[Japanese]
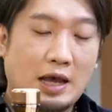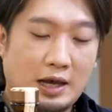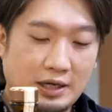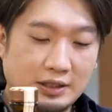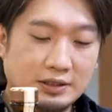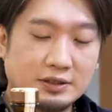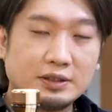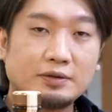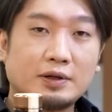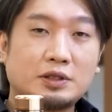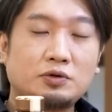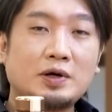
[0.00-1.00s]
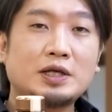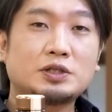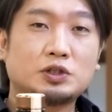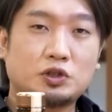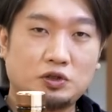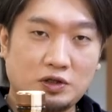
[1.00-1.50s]
はい、次は
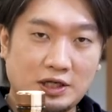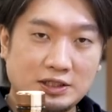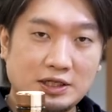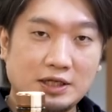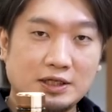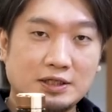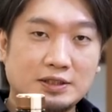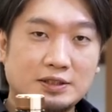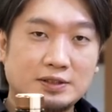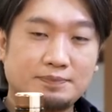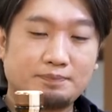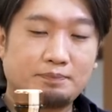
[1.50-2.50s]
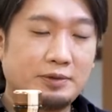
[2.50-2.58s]
デュアーズ18年です。